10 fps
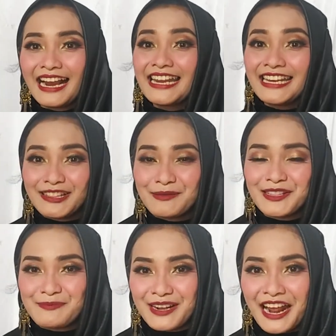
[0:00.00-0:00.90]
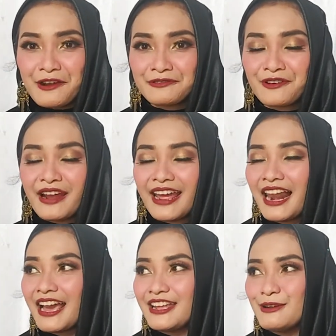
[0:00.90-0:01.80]
Kali ini teman-teman aku tuh
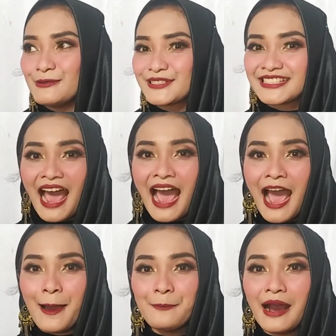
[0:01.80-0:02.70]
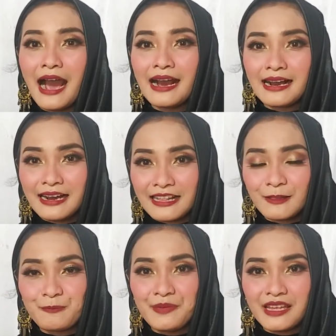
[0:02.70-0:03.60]
kayak lagi usaha
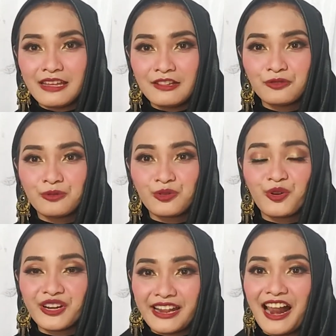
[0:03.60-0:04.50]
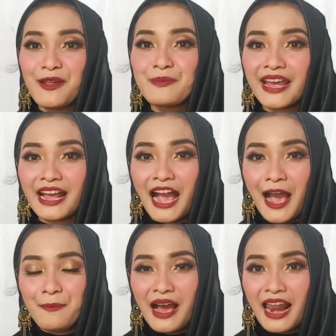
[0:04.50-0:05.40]
banget bikin tutorial make
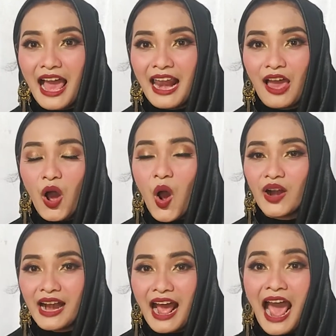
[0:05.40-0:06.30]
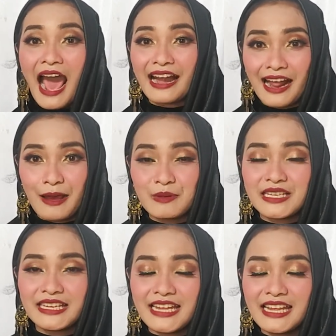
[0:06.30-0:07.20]
up ala-ala orang
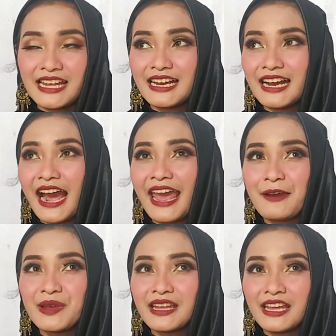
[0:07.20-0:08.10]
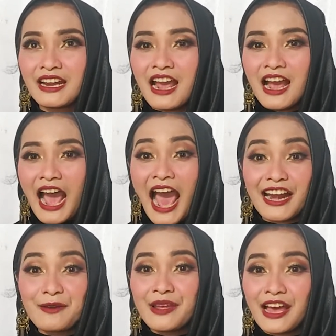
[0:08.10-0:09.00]
Arab. Jadi ya, kayak bikin
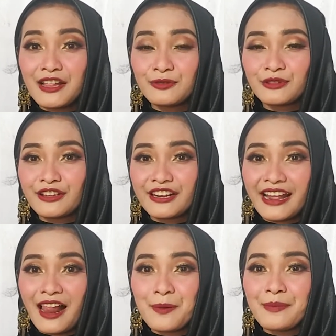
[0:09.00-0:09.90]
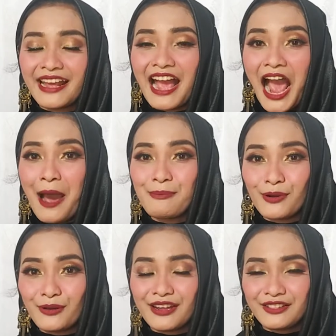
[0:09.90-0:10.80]
Arabian tutorial make
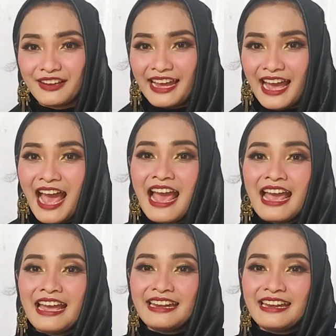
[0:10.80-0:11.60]
up look gitu ya.